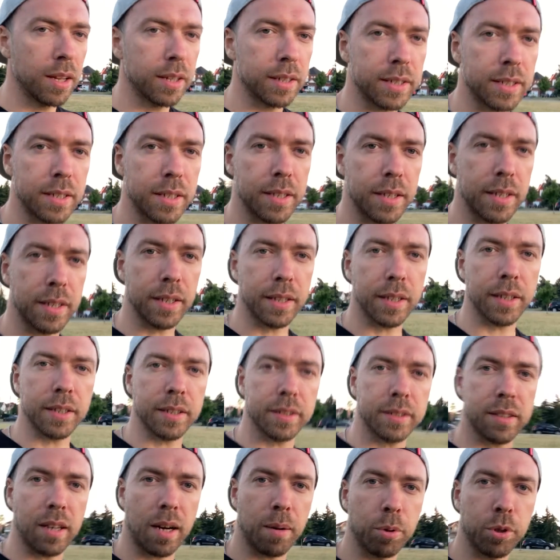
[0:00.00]
и
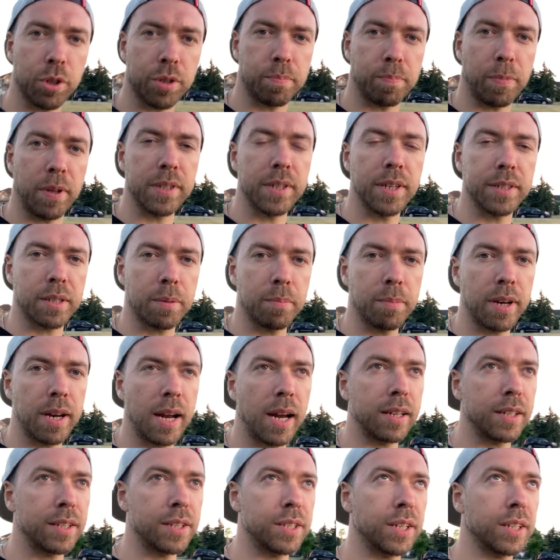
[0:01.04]
заработать вполне себе
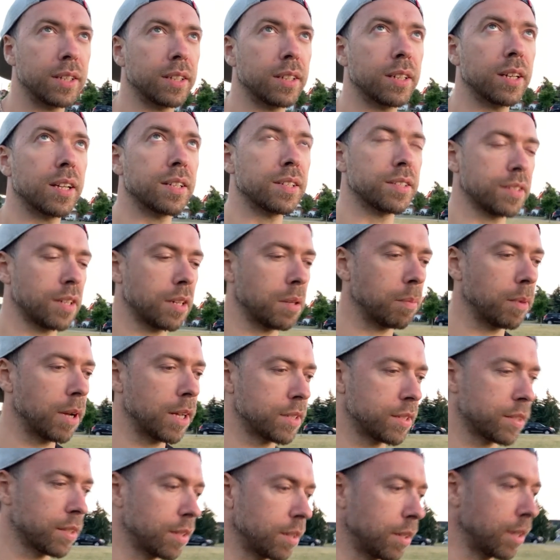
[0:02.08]
реальные деньги, а не
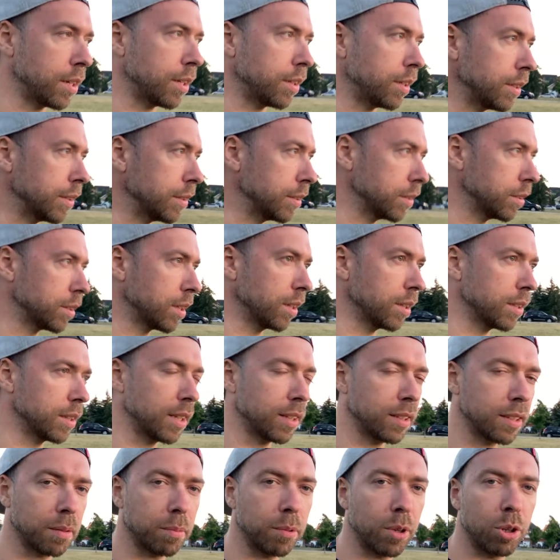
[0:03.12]
заниматься э,
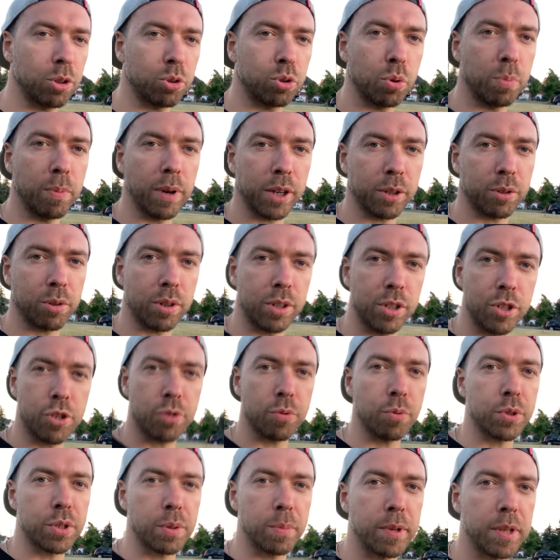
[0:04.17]
контентом для Ютуба, который
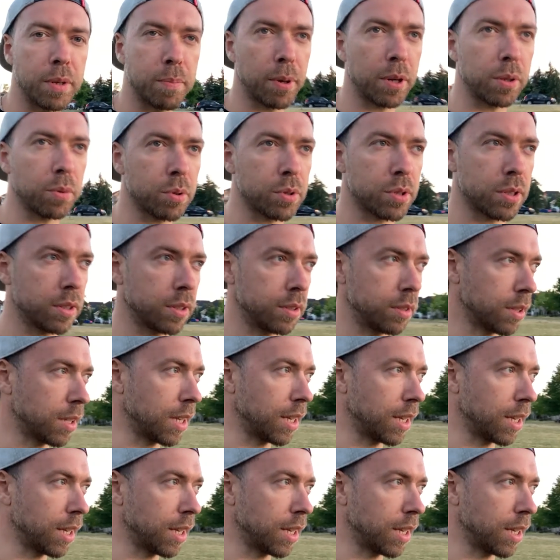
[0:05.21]
ничего тебе не приносит.